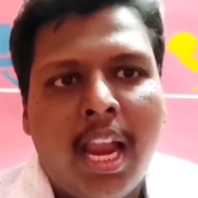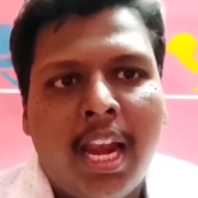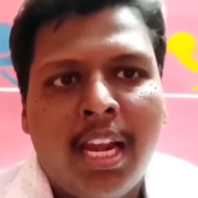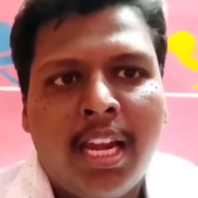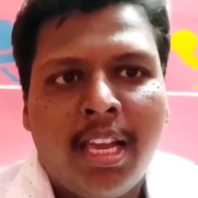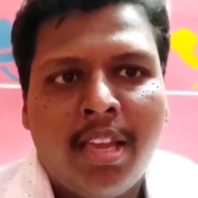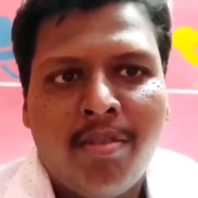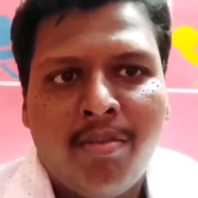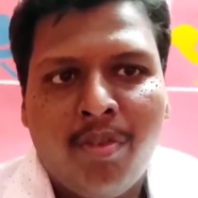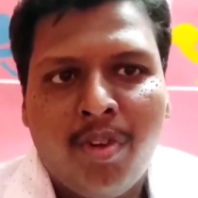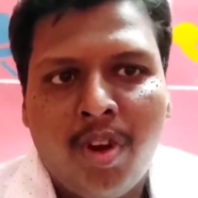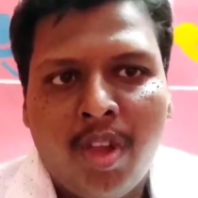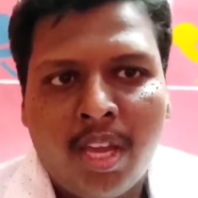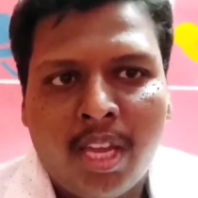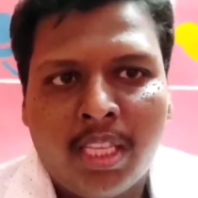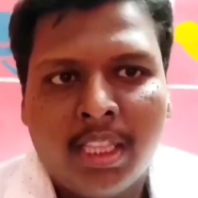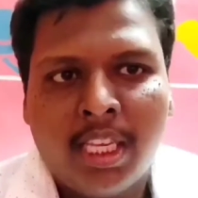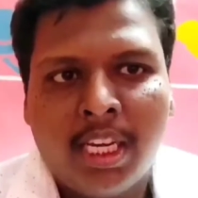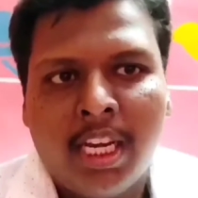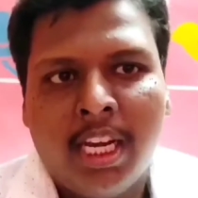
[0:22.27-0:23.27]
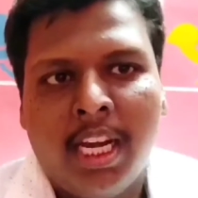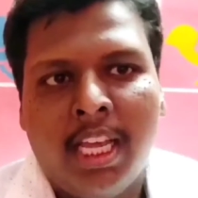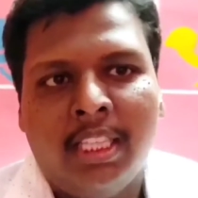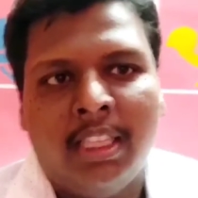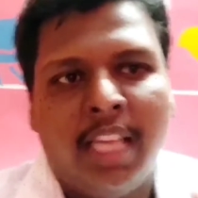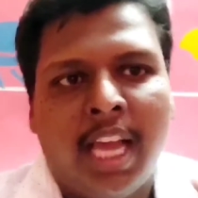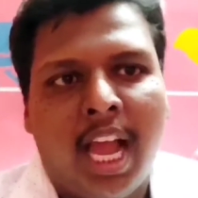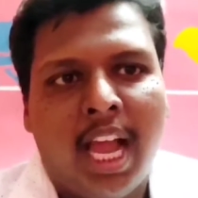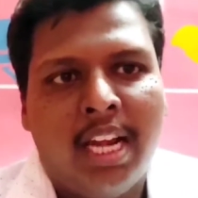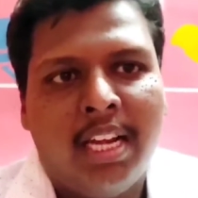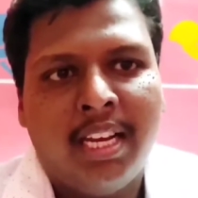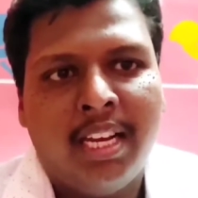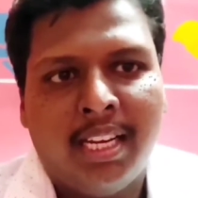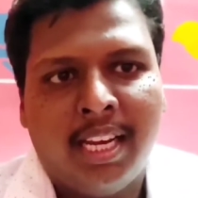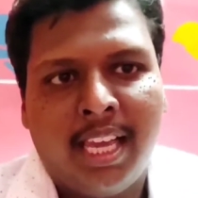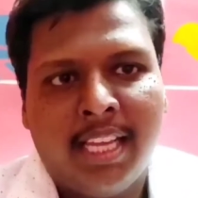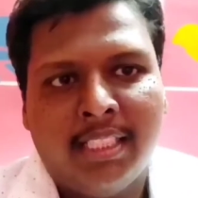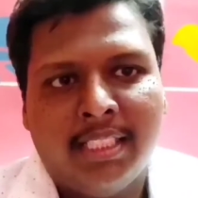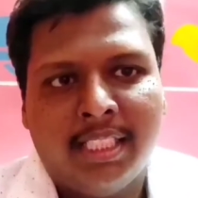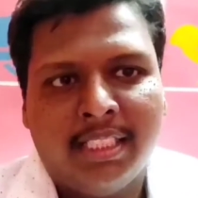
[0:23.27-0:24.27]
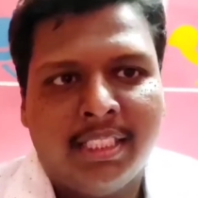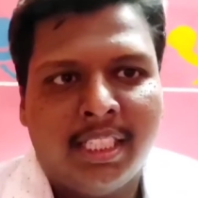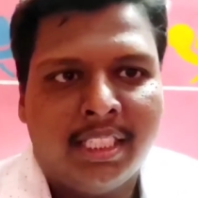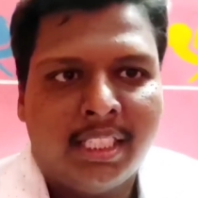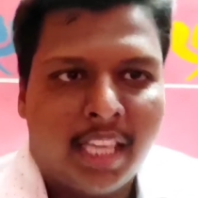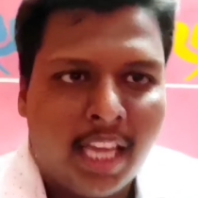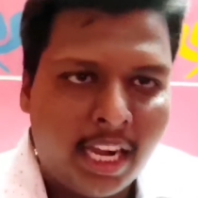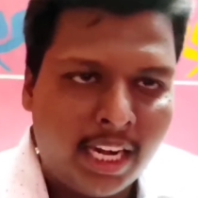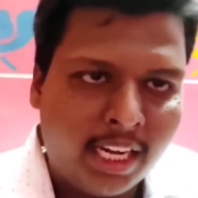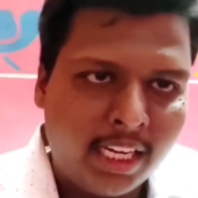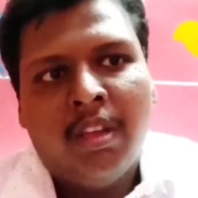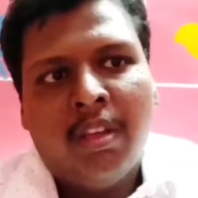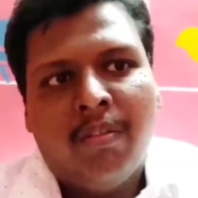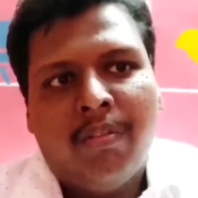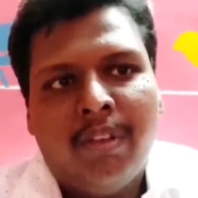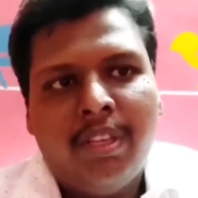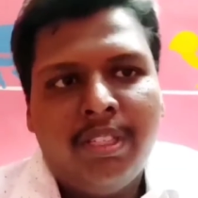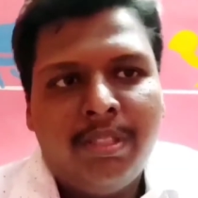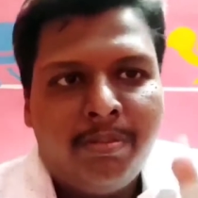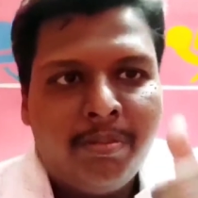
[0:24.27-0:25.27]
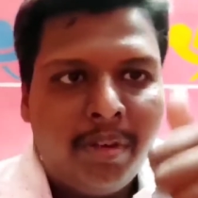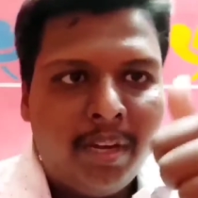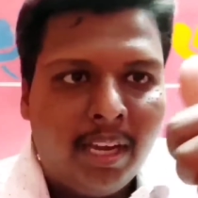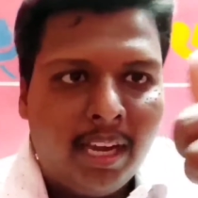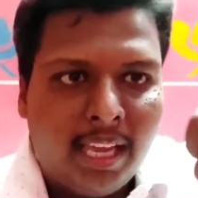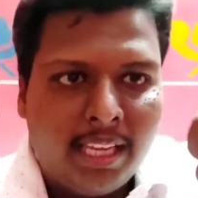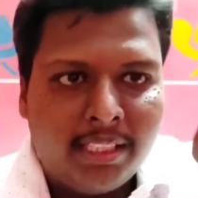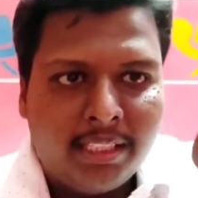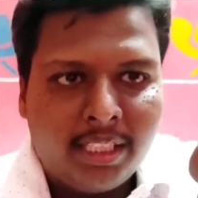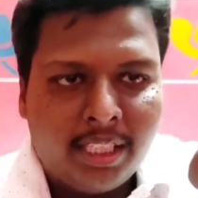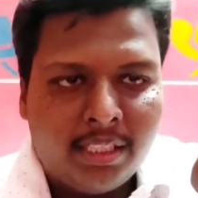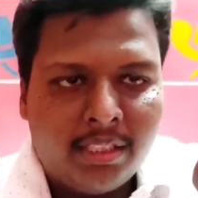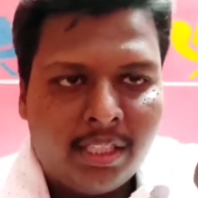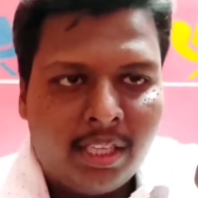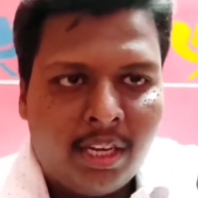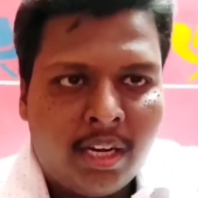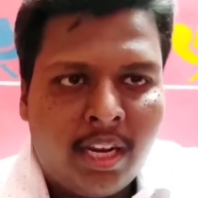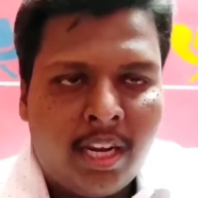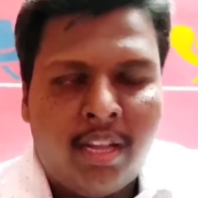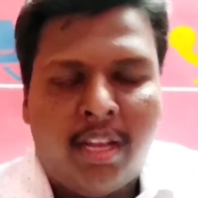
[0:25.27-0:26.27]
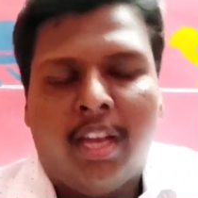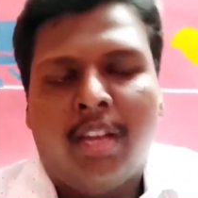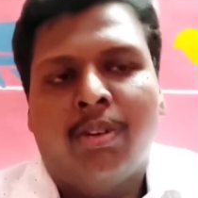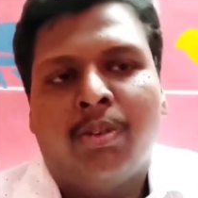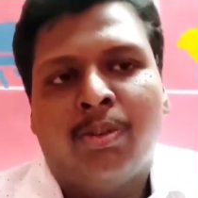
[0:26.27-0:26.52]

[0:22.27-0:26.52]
అలానే ఈ వీడియోకి అయితే నేనైతే హండ్రెడ్ లైక్స్ అయితే టార్గెట్ అయితే ఫ్రెండ్స్ మీరు లైక్ చేస్తాను